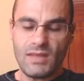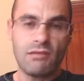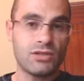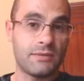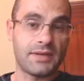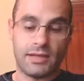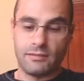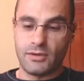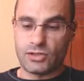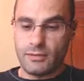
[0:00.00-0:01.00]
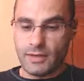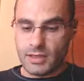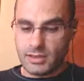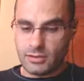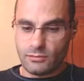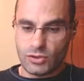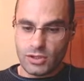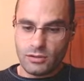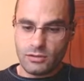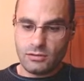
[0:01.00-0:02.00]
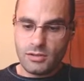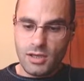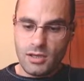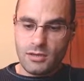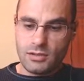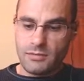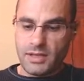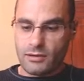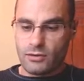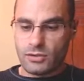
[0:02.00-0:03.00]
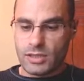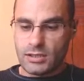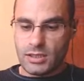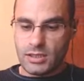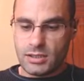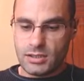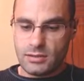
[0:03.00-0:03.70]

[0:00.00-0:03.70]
Vamos a empezar de menos a más, como os digo. Vamos a empezar con los gratis.